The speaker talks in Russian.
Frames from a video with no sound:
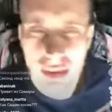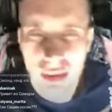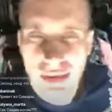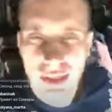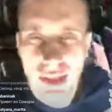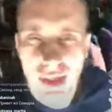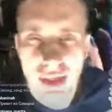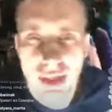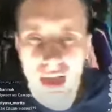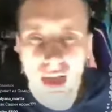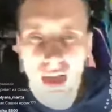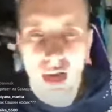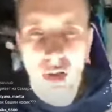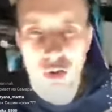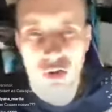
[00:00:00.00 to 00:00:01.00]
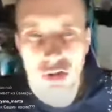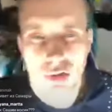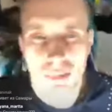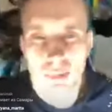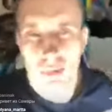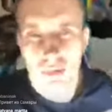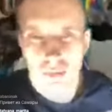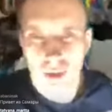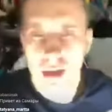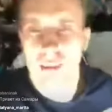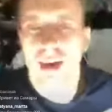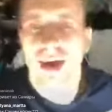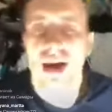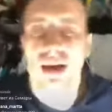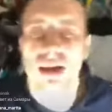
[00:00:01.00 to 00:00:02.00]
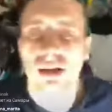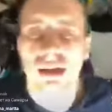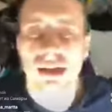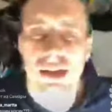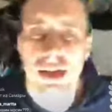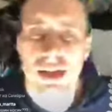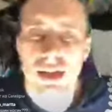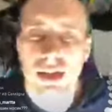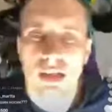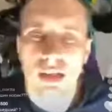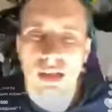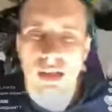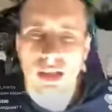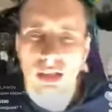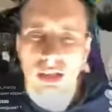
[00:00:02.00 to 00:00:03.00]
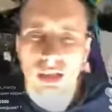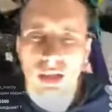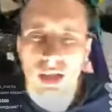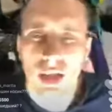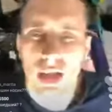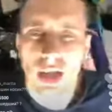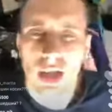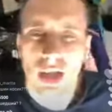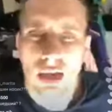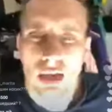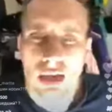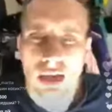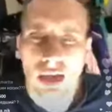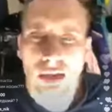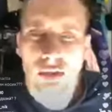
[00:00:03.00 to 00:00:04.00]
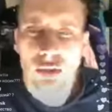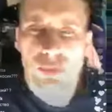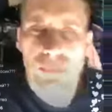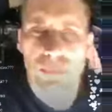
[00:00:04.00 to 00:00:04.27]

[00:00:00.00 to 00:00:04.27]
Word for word: Настроение хорошее, смотрю, нормальное настроение. Uh, can